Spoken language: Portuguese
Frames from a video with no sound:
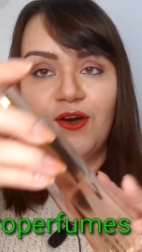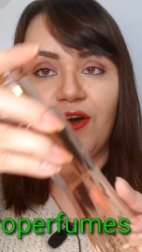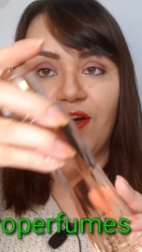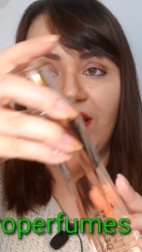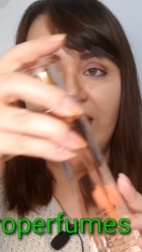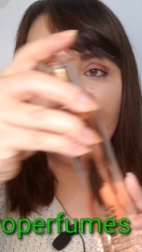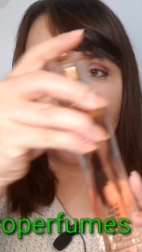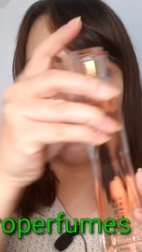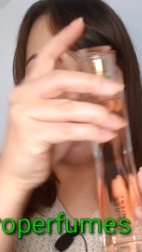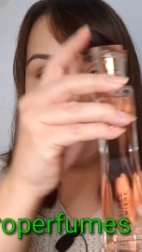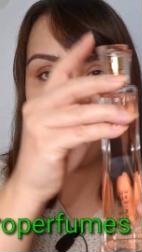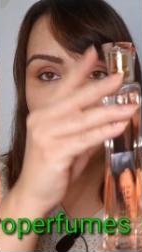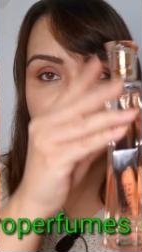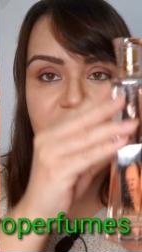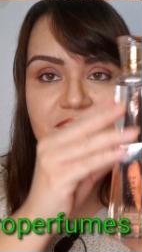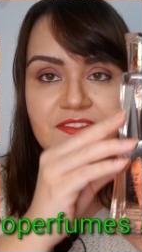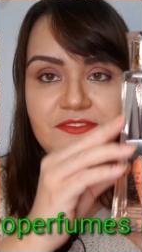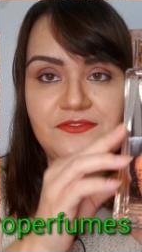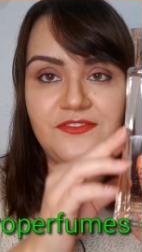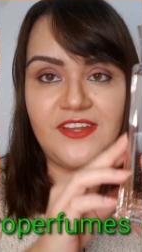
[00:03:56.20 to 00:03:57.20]
Olha só
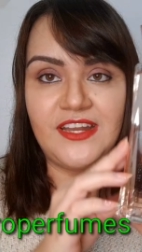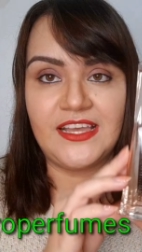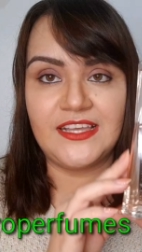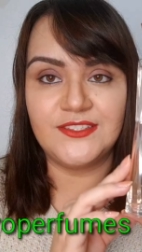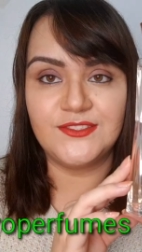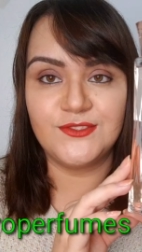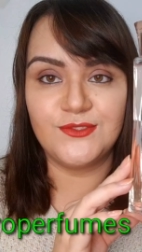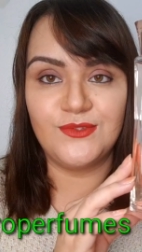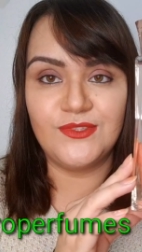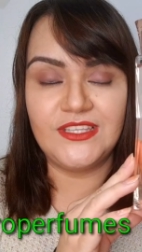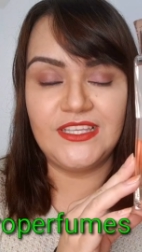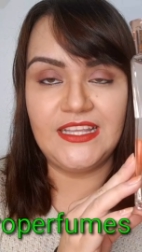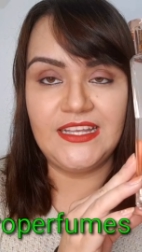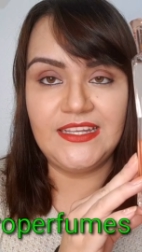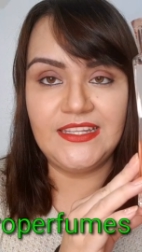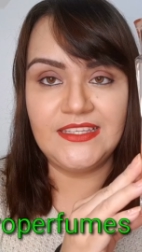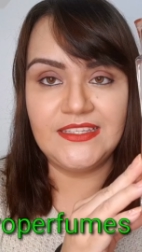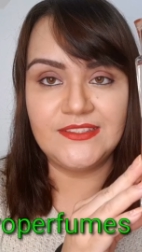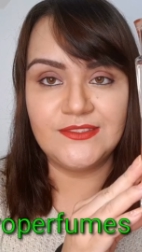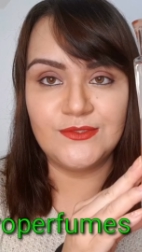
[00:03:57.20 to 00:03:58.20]
esse frasco,
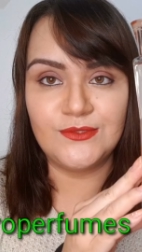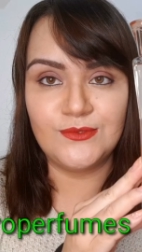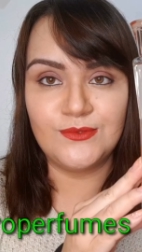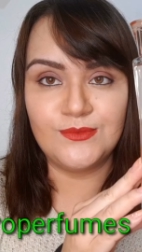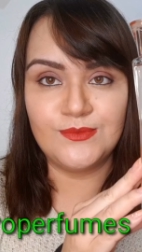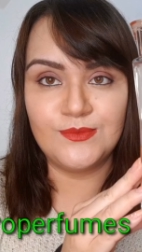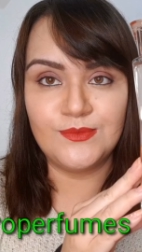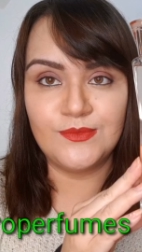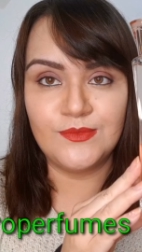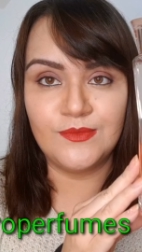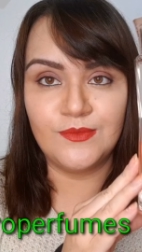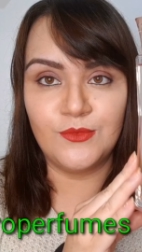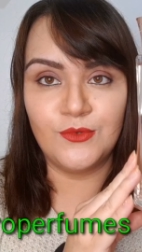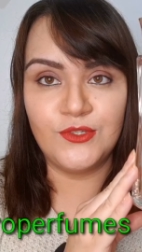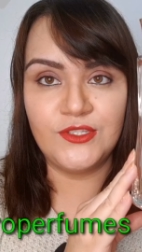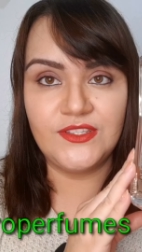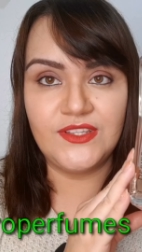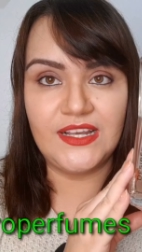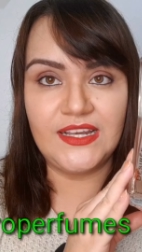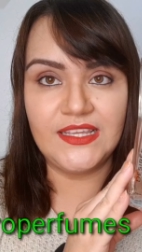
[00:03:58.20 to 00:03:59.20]
que lindo
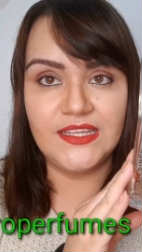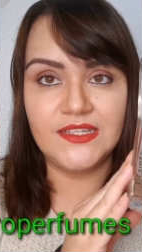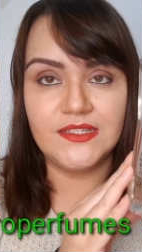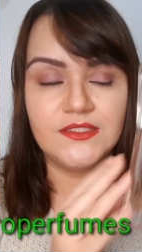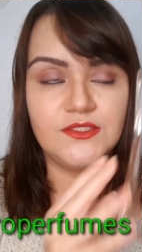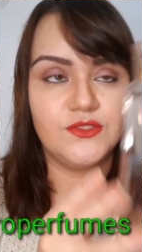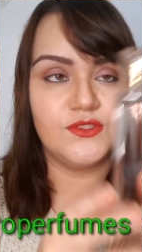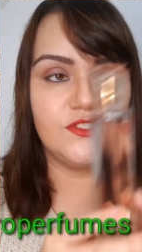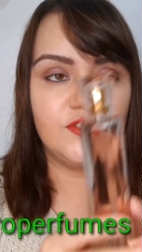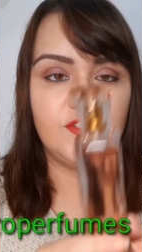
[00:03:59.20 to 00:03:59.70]
muito elegante.